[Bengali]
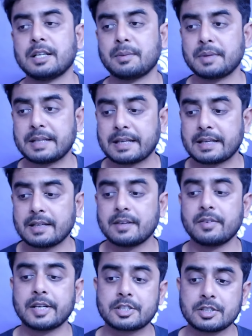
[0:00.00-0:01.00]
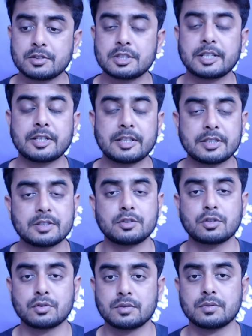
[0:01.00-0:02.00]
আমি দেখি রিয়াকশন চ্যানেলে
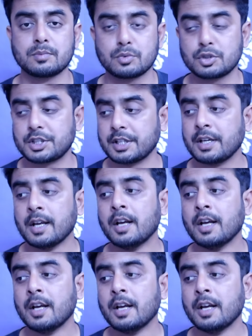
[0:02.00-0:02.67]
যখন বসি